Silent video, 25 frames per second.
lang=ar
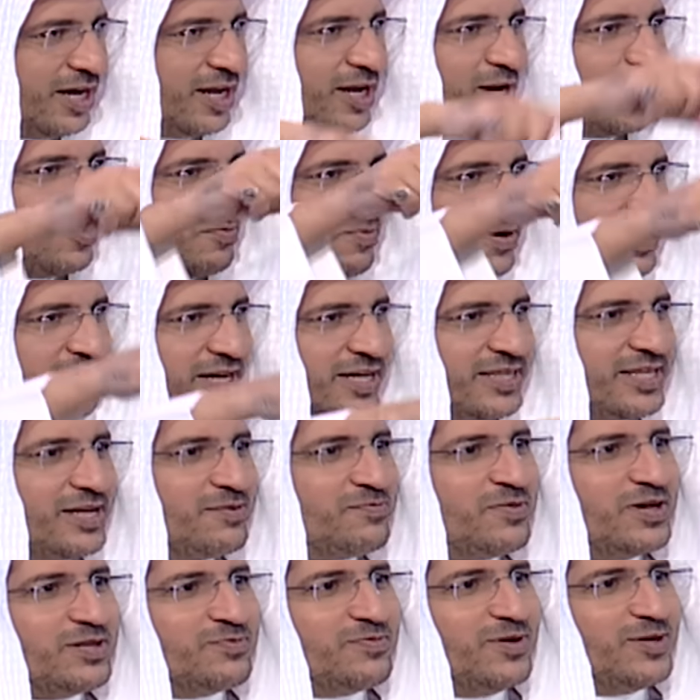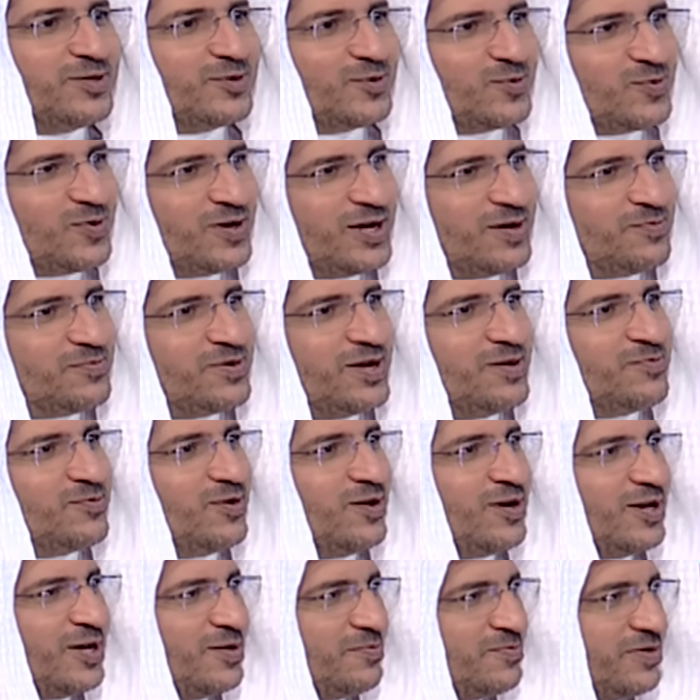اللهم ان هذا البيت بيتك والامن امن
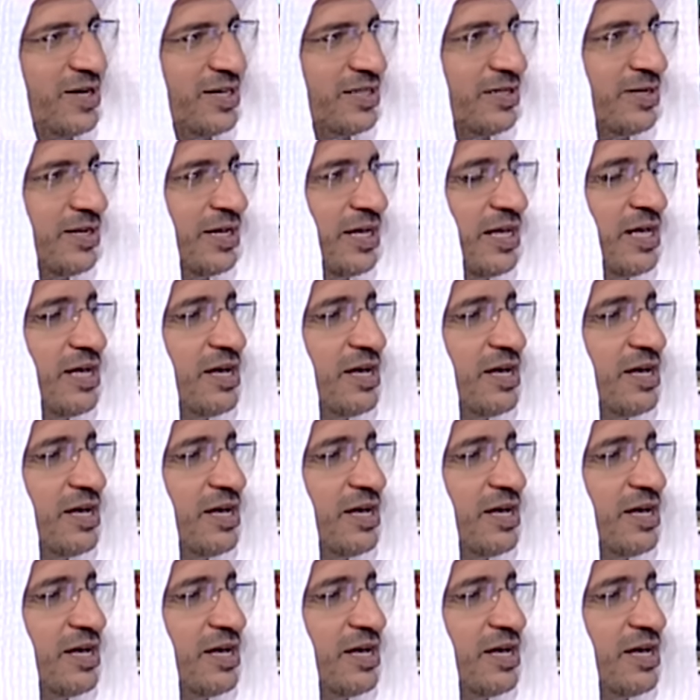اللهم ان هذا